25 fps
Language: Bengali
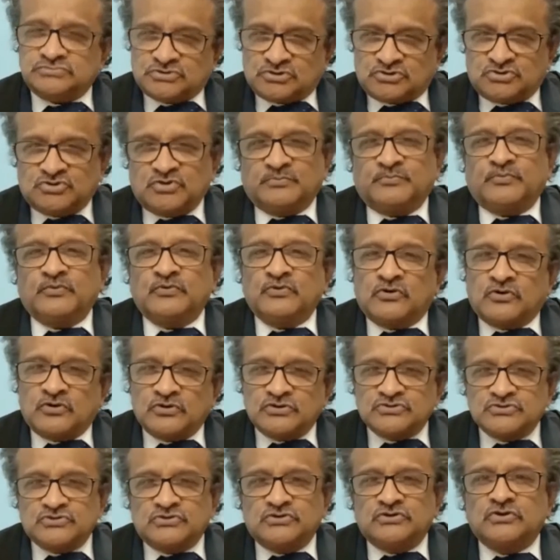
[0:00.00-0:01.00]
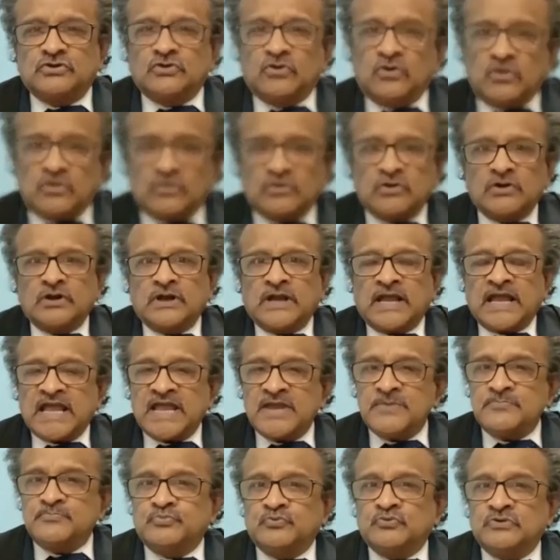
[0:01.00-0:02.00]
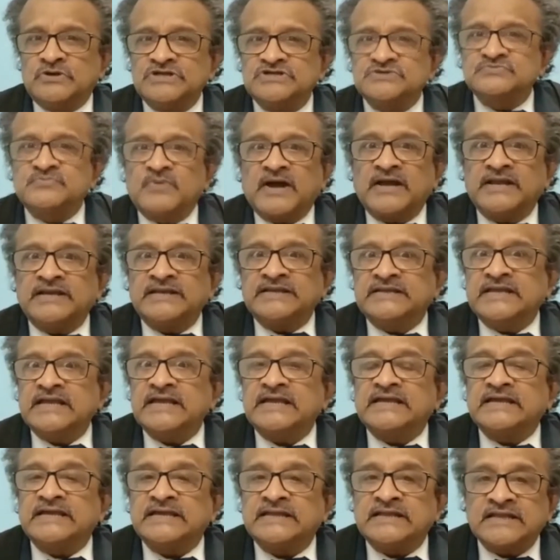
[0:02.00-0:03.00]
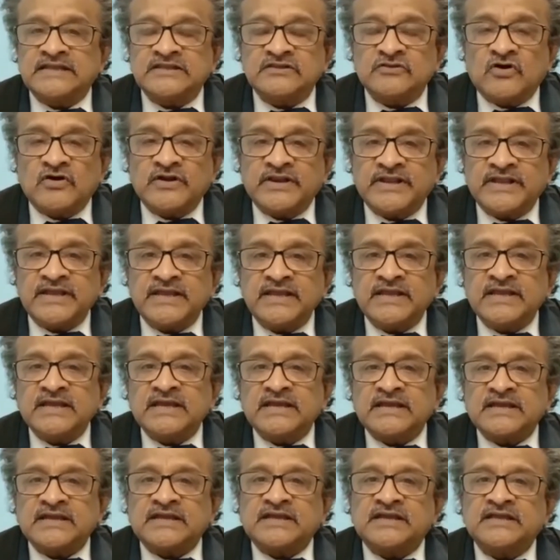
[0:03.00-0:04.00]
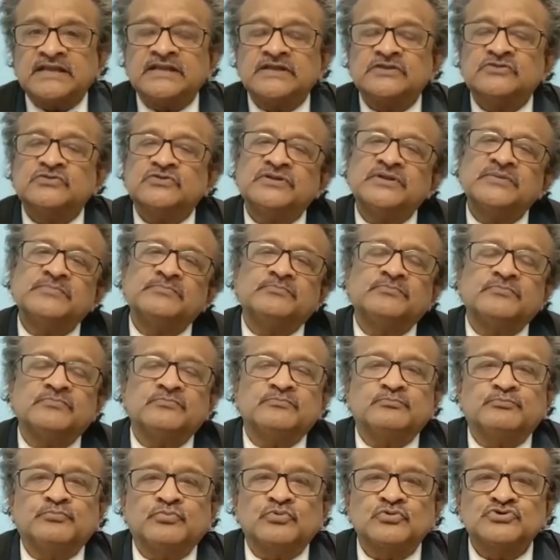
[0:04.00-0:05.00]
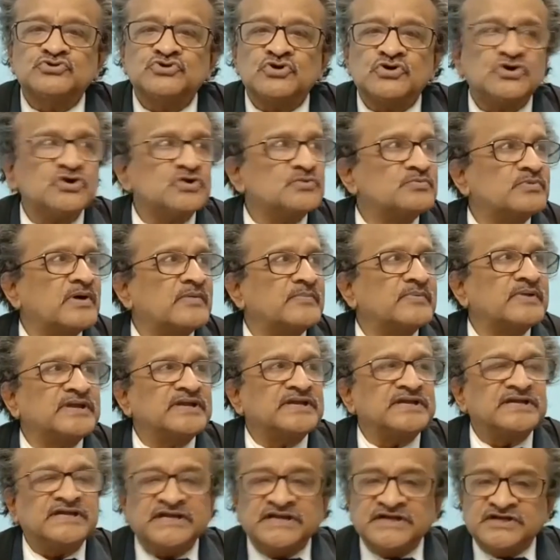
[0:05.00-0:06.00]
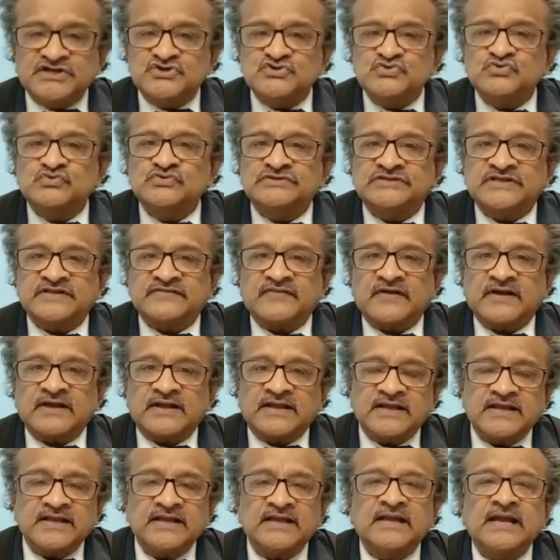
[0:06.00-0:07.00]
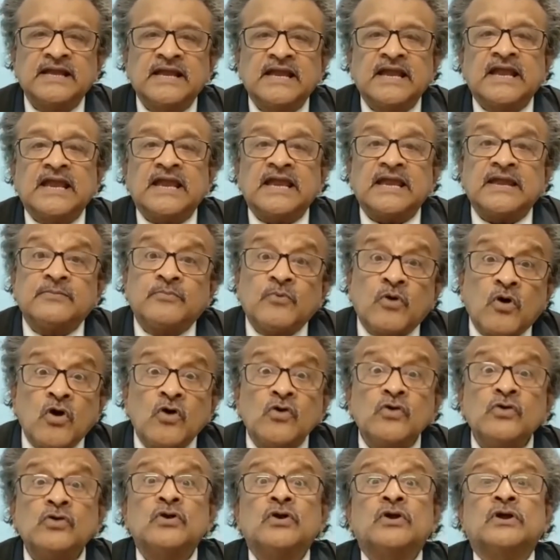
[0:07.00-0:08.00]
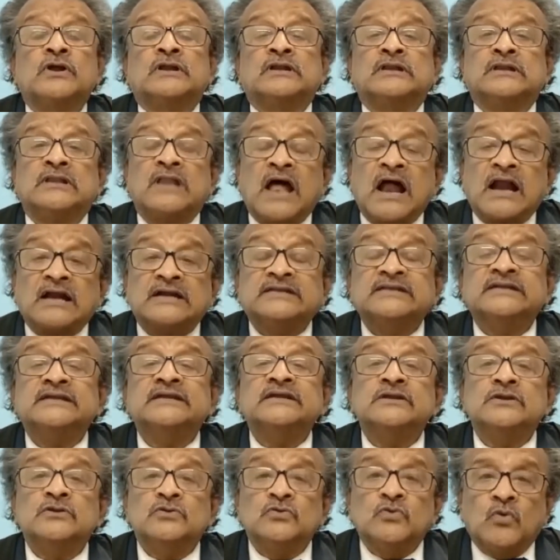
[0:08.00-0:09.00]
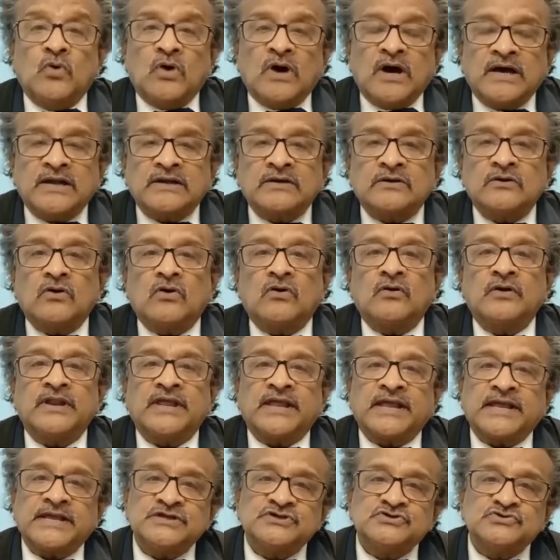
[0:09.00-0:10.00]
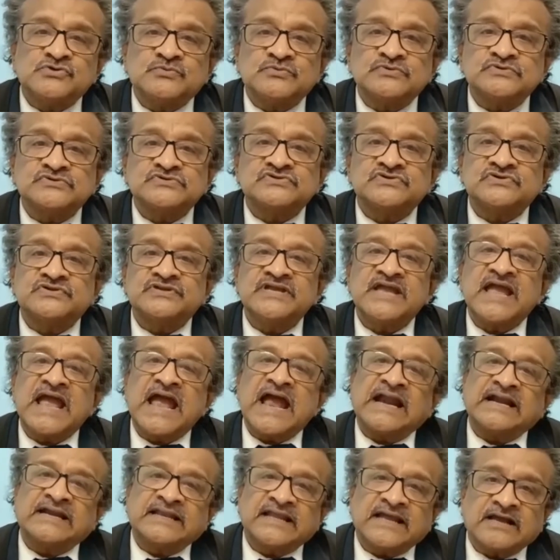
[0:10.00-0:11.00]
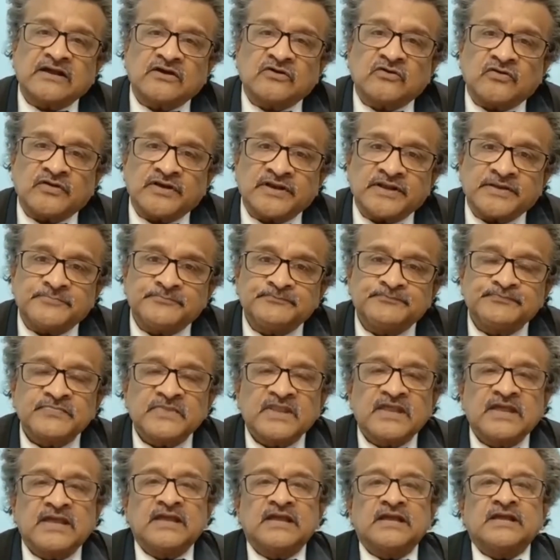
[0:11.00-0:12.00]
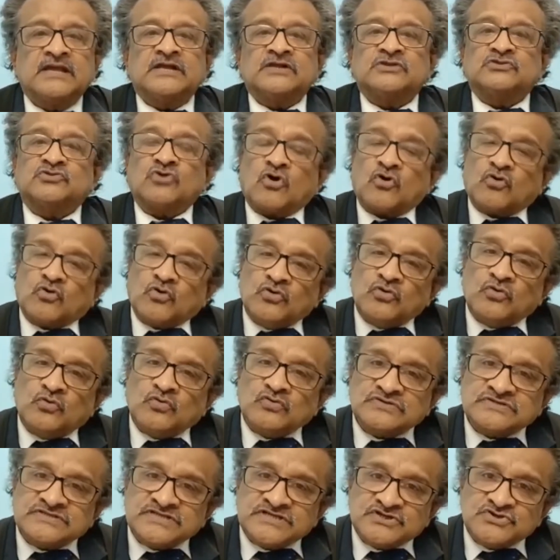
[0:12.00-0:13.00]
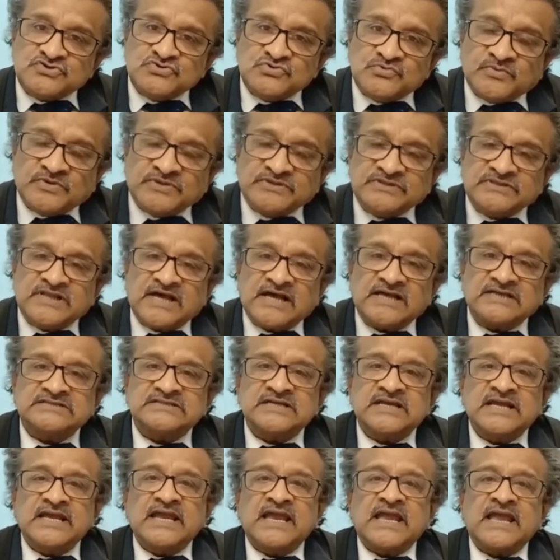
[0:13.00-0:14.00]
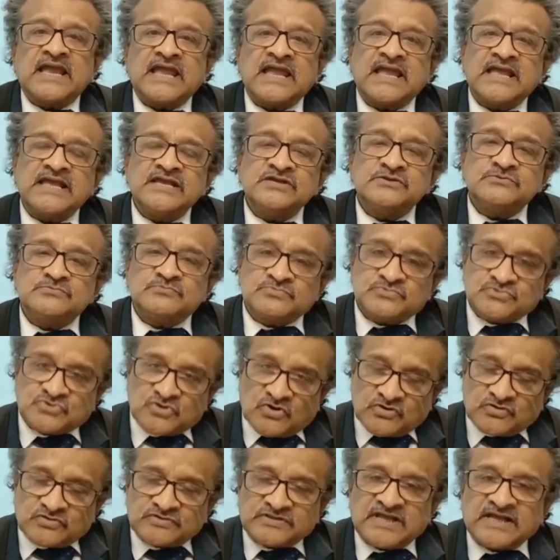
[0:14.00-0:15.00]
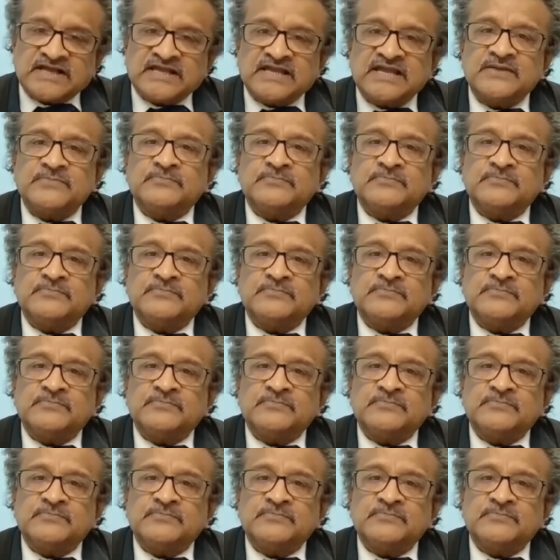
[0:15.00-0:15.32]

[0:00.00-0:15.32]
সালের পাঁচই জানুয়ারি রাত এগারোটা নাগাদ ওয়ারেন্ট নিয়ে দুই অভিযুক্ত লিয়াকত মুন্সি ও মনিরুল মুন্সিকে গ্রেফতার করতে শ্যামপুর থানার বারগরচমুক গ্রামে হাজির হয় পুলিশের টিম তৎকালীন ওসি সুমন দাসের নেতৃত্বে পুলিশ যখন দুজনকে গ্রেফতার করে নিয়েছে